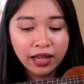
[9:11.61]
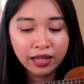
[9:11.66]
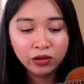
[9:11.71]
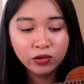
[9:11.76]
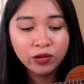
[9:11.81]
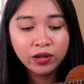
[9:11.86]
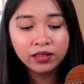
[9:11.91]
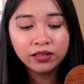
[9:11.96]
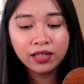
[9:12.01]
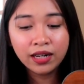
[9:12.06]

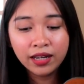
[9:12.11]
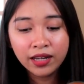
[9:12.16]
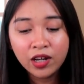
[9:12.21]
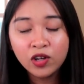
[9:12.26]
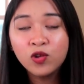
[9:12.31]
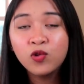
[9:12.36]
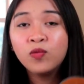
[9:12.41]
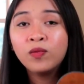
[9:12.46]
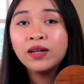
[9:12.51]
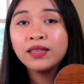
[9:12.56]
eto lang talaga
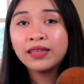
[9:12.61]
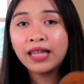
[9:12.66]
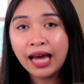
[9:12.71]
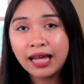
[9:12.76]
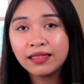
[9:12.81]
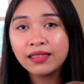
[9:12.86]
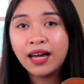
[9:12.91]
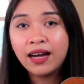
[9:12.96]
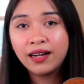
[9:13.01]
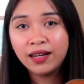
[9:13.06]
yung
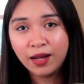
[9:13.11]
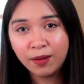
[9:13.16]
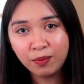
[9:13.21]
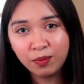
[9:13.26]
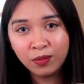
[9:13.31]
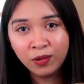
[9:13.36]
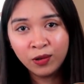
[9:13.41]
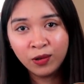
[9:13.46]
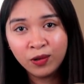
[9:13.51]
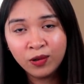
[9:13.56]
matatanggap
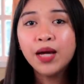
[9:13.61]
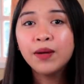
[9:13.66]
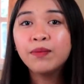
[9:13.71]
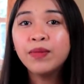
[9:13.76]
mo.